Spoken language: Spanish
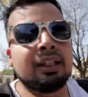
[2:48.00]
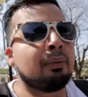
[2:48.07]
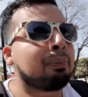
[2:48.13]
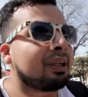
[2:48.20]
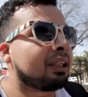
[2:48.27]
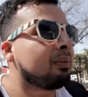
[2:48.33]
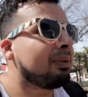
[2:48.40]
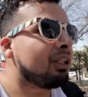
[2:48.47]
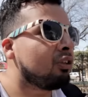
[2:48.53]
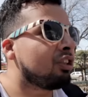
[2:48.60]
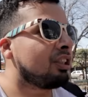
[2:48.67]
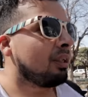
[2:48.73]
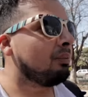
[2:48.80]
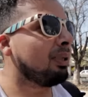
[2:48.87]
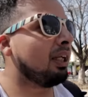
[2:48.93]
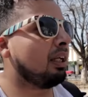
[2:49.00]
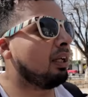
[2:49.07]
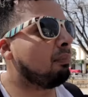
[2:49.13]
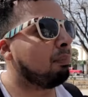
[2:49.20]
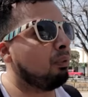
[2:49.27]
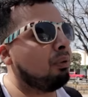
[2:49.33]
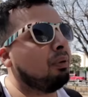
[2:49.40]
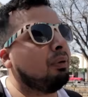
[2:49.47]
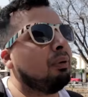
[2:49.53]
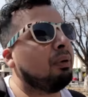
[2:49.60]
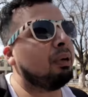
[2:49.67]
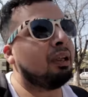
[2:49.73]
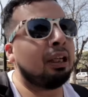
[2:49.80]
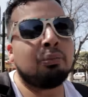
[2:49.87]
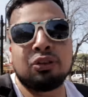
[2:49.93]
Y aparte amigos, también ah,
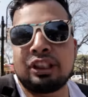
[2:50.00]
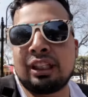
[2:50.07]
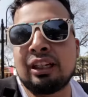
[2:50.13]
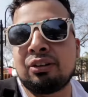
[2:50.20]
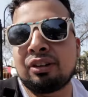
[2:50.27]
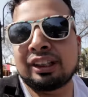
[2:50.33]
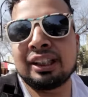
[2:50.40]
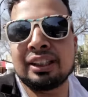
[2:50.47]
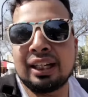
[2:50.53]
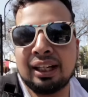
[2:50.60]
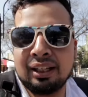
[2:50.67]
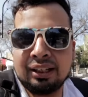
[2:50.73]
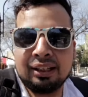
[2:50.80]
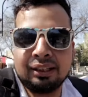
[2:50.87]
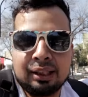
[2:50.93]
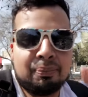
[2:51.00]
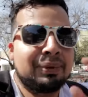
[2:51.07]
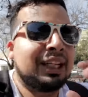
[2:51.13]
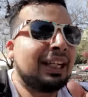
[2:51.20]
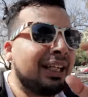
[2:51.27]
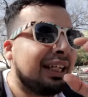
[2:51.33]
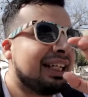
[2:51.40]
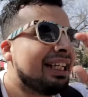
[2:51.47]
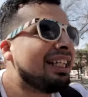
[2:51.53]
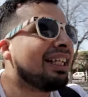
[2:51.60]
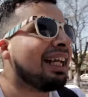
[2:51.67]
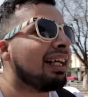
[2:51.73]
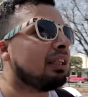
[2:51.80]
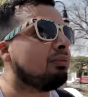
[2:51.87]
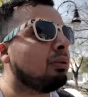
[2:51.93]
eh, la música norteña, también
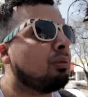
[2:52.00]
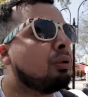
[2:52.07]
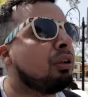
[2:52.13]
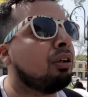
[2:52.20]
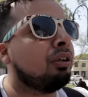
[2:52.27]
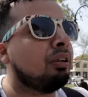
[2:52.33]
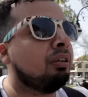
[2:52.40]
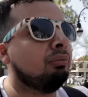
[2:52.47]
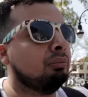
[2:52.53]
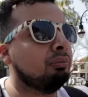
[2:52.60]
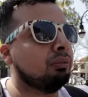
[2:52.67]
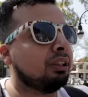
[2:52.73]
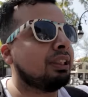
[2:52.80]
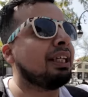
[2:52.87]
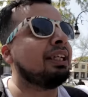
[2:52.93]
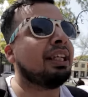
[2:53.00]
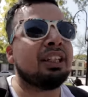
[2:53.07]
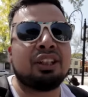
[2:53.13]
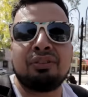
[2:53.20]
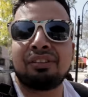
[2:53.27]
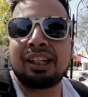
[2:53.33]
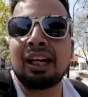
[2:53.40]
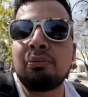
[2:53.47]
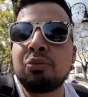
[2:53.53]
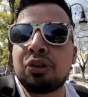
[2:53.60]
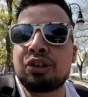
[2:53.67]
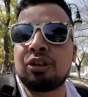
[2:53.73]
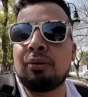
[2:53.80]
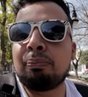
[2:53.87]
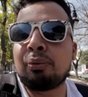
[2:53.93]
Linares Nuevo León se identifica
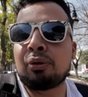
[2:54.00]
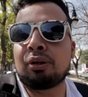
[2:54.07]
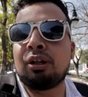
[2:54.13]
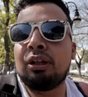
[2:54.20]
mucho por,